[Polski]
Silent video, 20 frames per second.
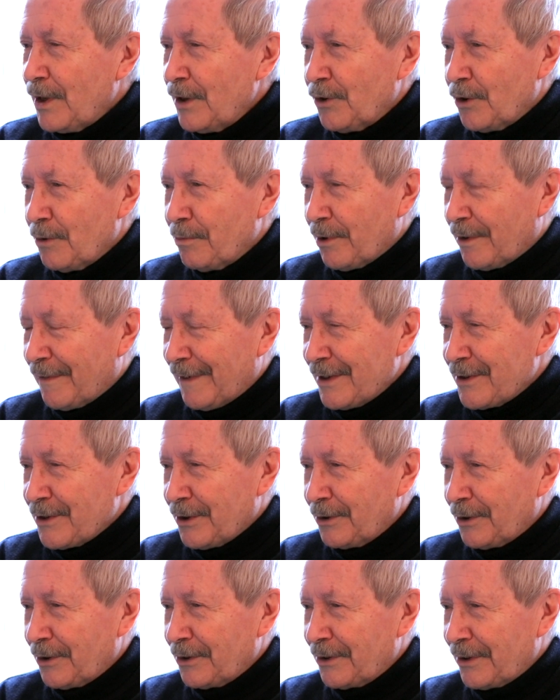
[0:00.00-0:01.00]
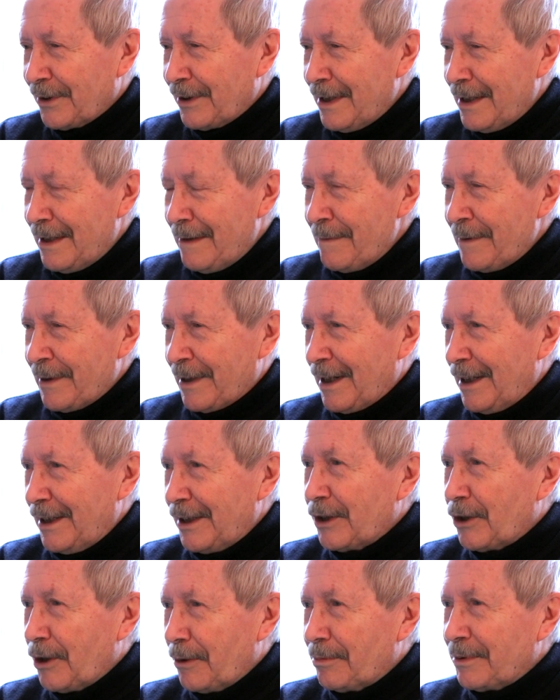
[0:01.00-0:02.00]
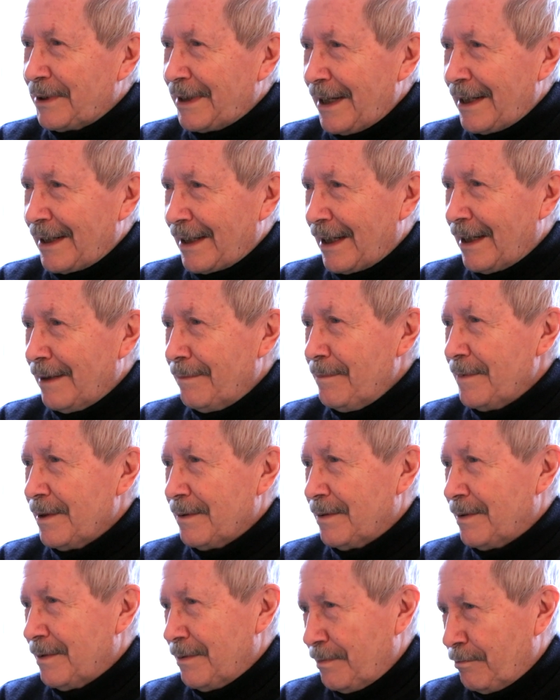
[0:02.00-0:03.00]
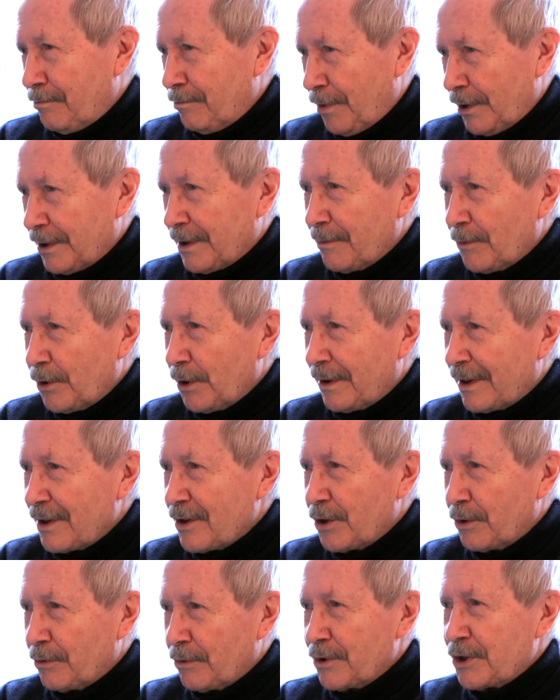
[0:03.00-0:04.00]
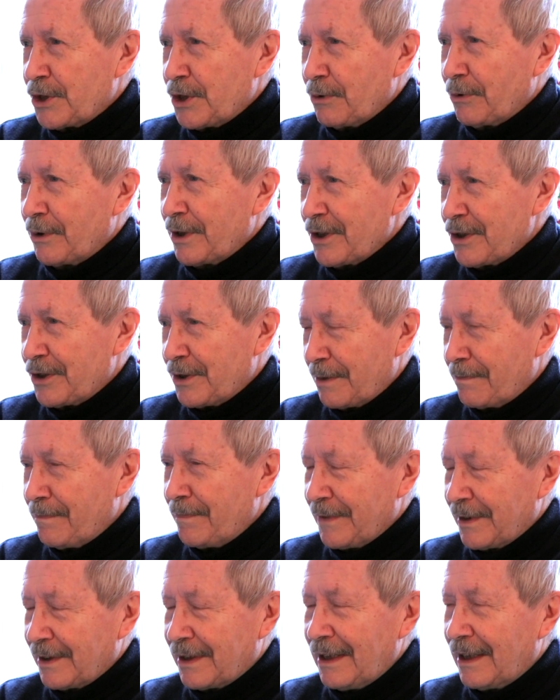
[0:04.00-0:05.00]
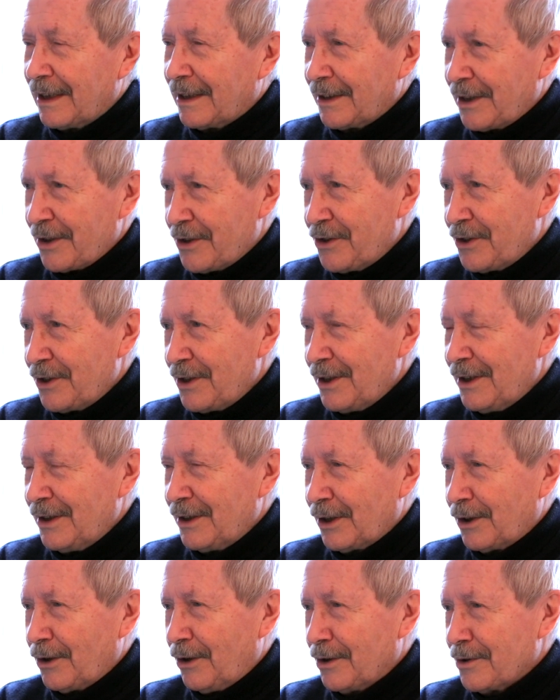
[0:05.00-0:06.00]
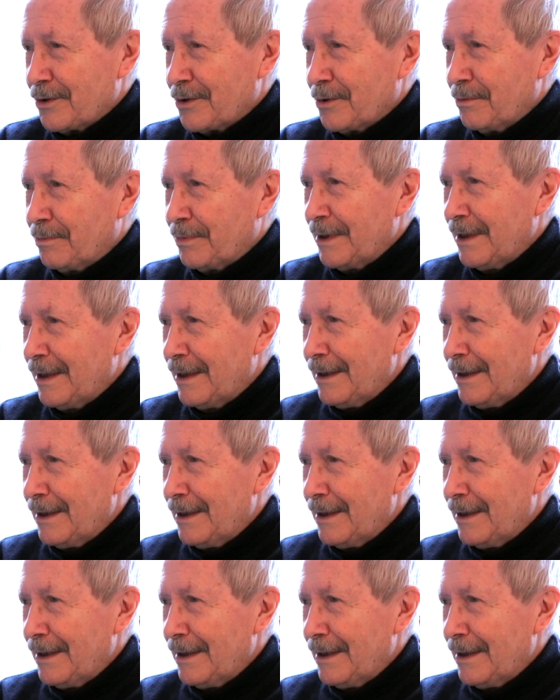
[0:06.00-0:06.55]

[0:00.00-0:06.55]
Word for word: doprowadzono do helikoptera Potem do nas dołączyło jeszcze kilkanaście innych osób.